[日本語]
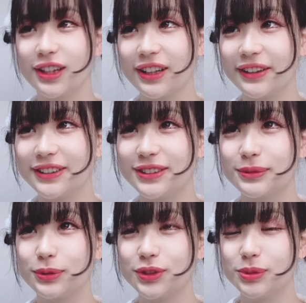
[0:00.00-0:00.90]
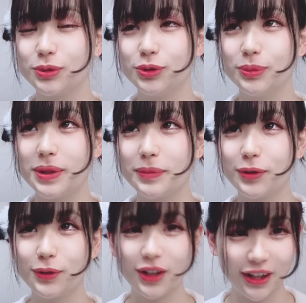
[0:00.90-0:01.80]
た話を自分のメモ
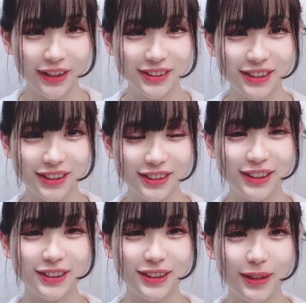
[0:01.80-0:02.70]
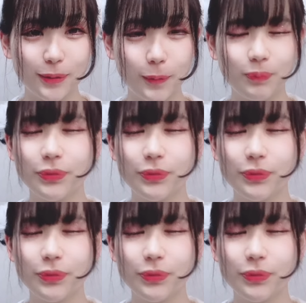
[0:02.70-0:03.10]
用に話すってやつなんですけど